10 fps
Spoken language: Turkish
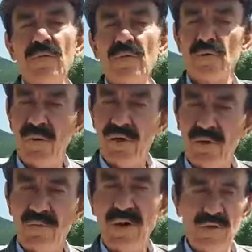
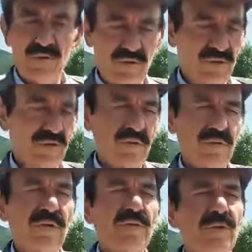Osmanlı İmparator e,
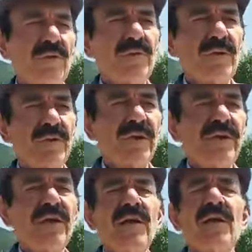sarayında.
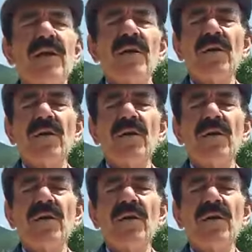Başkan, evet.